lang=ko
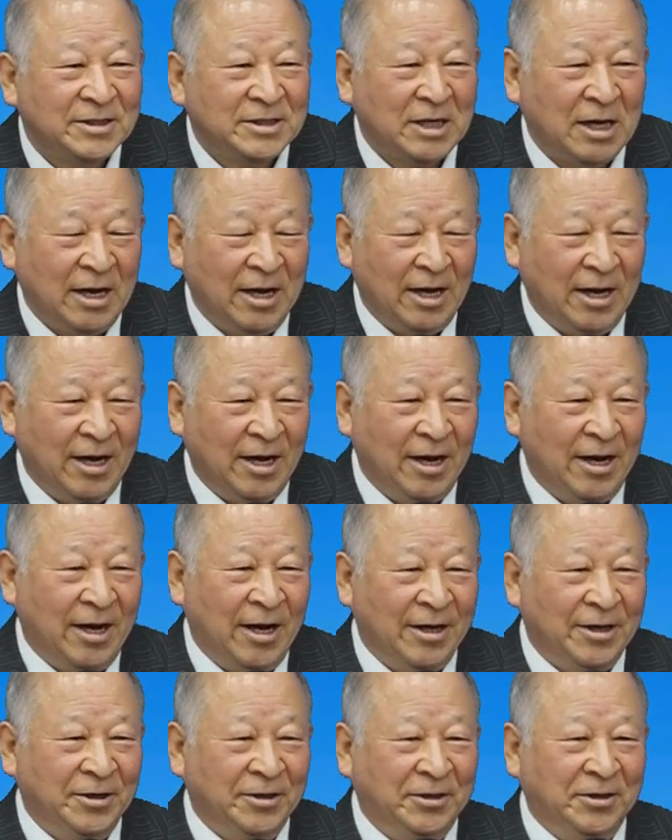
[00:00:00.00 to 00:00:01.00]
자,
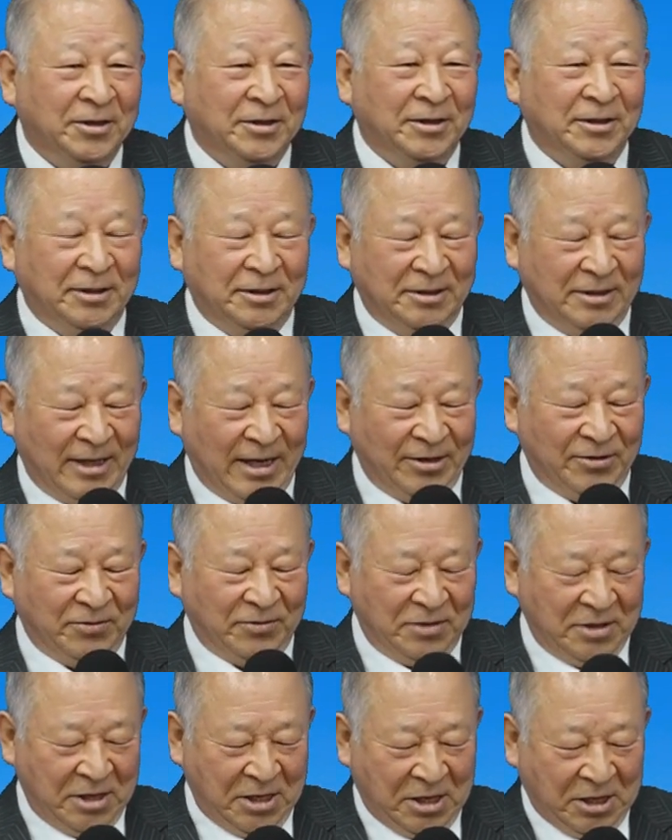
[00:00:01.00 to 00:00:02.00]
여기는
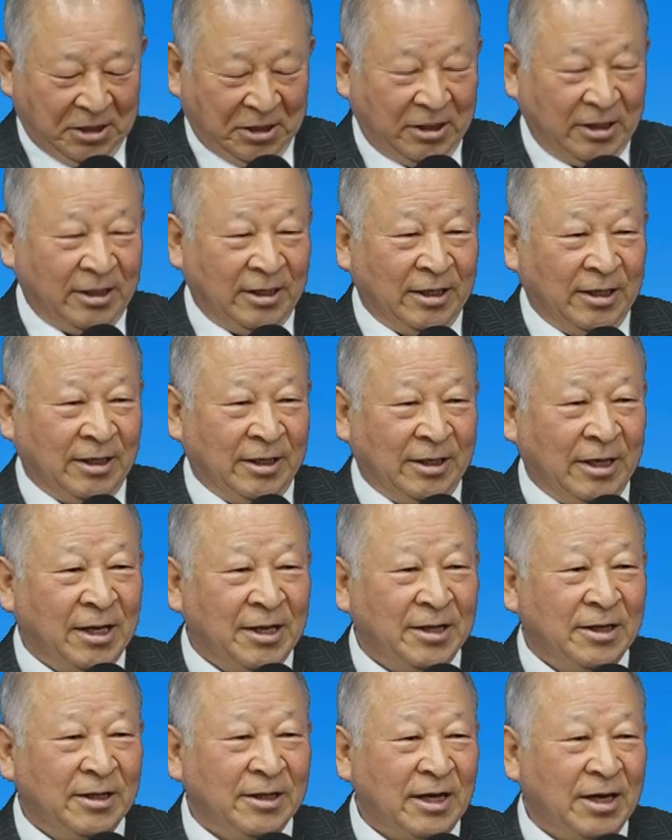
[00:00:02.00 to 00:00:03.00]
아주
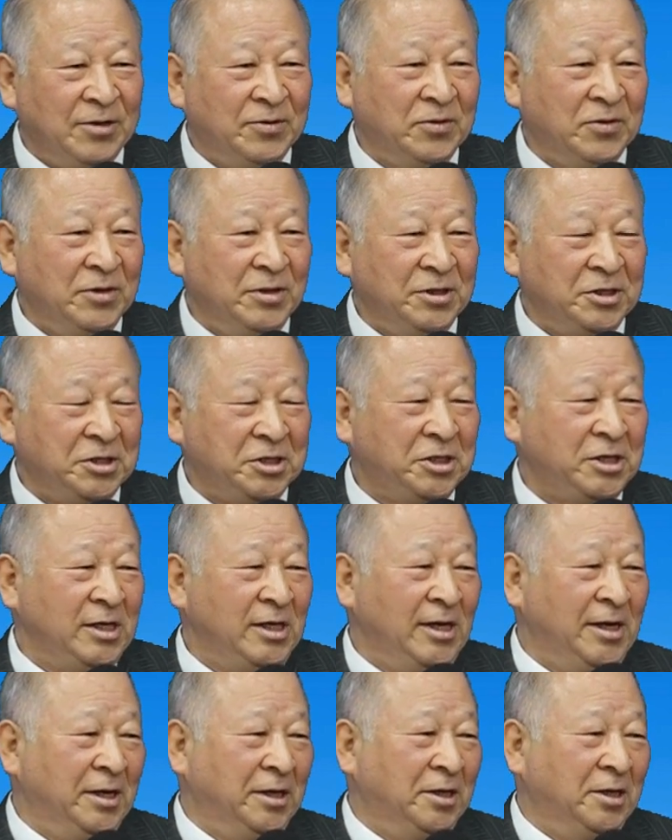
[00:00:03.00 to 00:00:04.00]
개한 아주
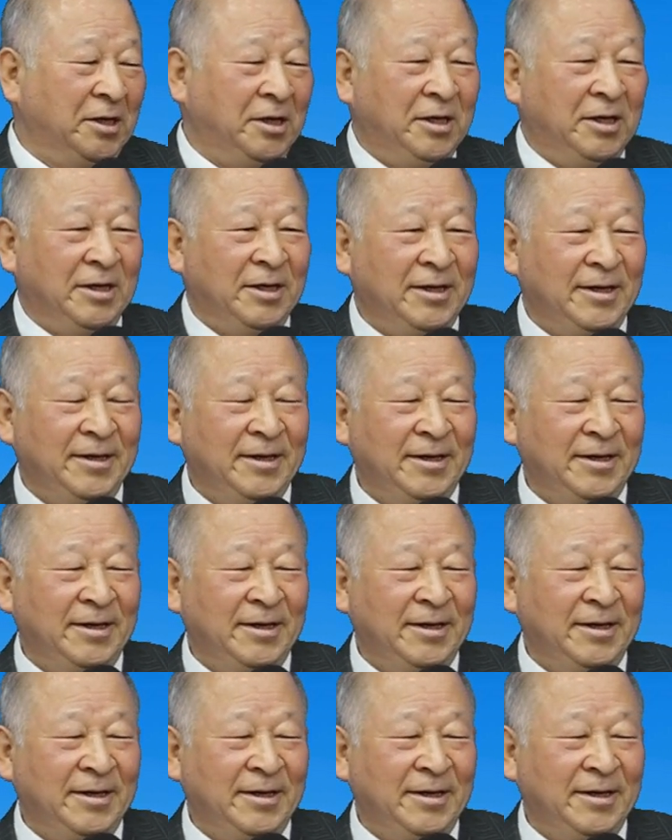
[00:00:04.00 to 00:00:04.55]
진리들이